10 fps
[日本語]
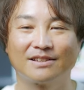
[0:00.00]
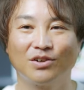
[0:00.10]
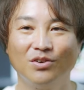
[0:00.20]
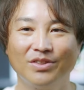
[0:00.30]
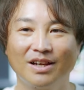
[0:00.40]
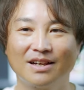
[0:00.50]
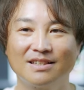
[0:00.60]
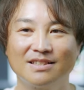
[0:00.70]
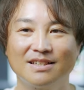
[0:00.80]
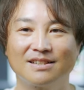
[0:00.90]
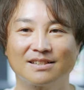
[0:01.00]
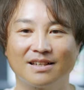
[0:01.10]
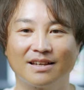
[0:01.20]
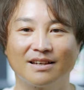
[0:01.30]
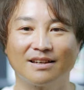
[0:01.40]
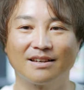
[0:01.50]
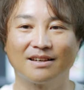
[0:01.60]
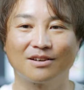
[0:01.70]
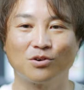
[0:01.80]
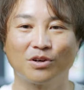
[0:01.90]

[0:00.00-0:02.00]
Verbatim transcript: そんな感じでですね、えー、